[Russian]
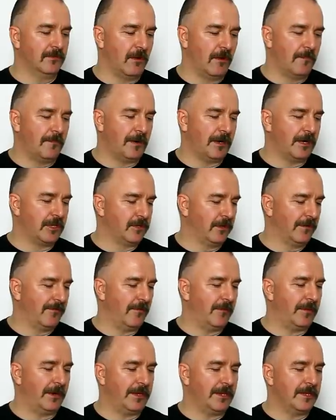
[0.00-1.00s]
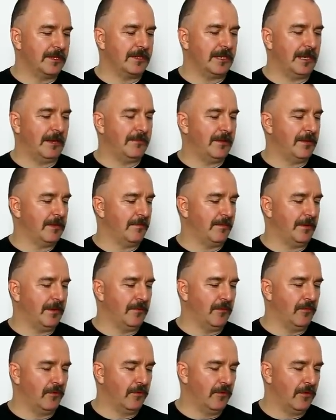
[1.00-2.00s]
то прошу его обратиться ко мне
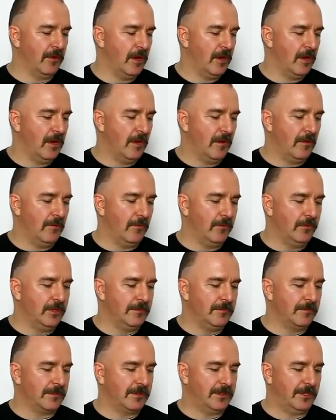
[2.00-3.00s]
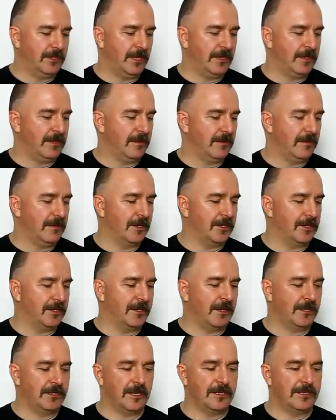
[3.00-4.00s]
напрямую. Будем защищать наше
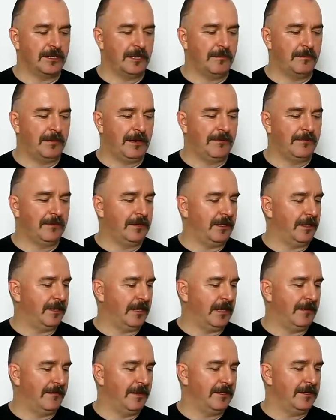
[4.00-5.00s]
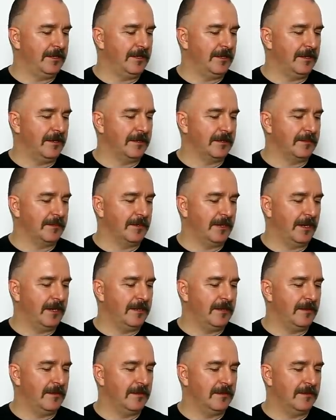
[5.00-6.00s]
гражданское право критиковать и
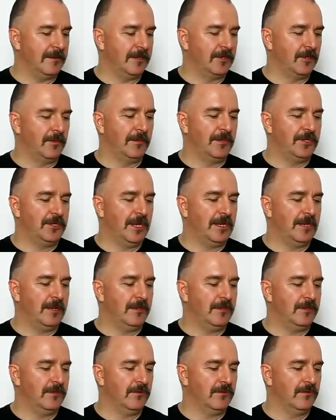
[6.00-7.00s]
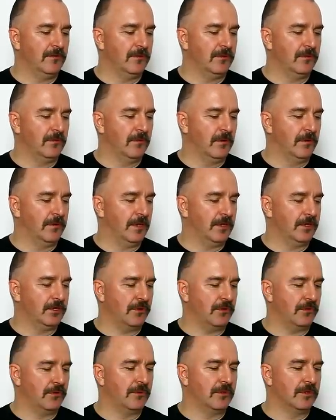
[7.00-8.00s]
разбирать с особой тщательностью то, на
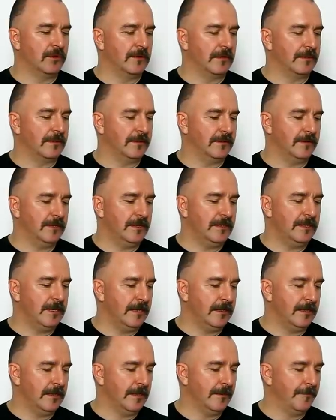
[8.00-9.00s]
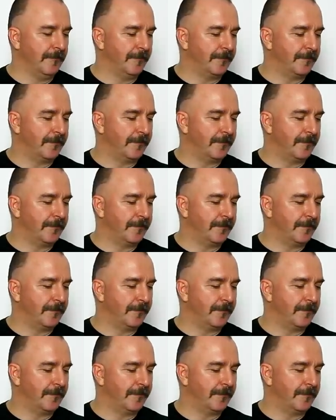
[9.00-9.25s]
что идут государственные деньги.